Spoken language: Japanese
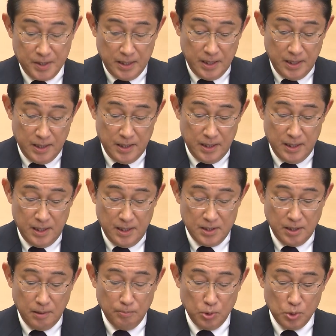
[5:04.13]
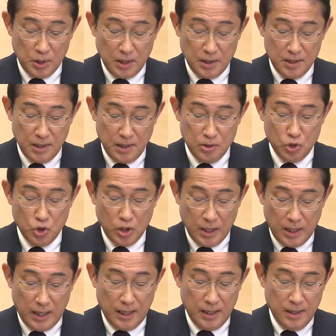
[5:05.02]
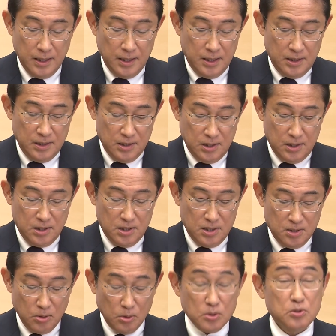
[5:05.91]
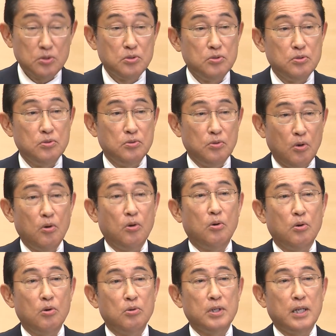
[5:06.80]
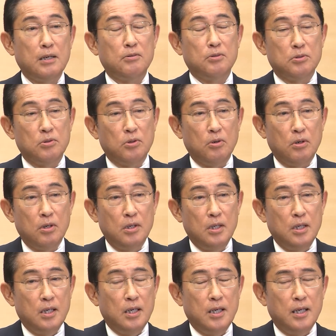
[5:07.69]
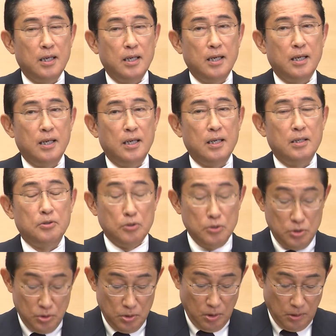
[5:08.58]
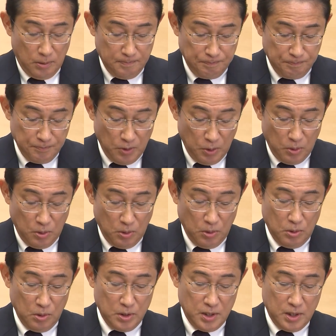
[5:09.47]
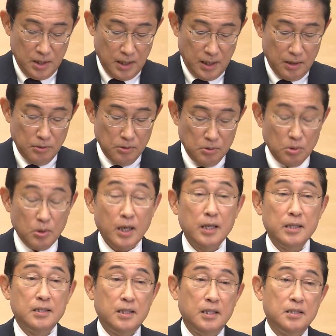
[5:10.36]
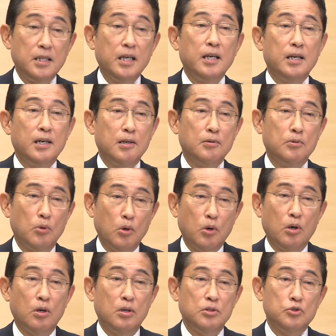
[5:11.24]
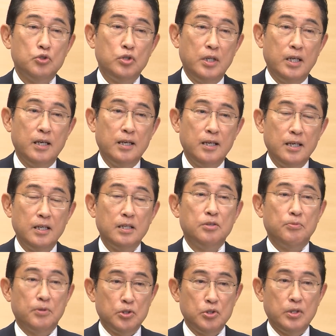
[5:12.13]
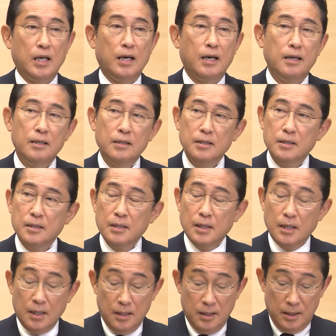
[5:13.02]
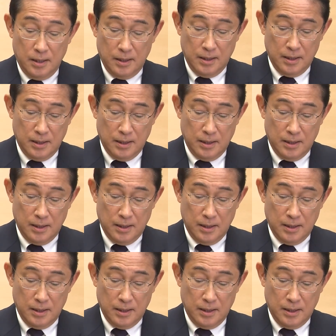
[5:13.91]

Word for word: 専門的見地から意思疎通を行うこと、類似の機会を捉えて提案をしてきました。そ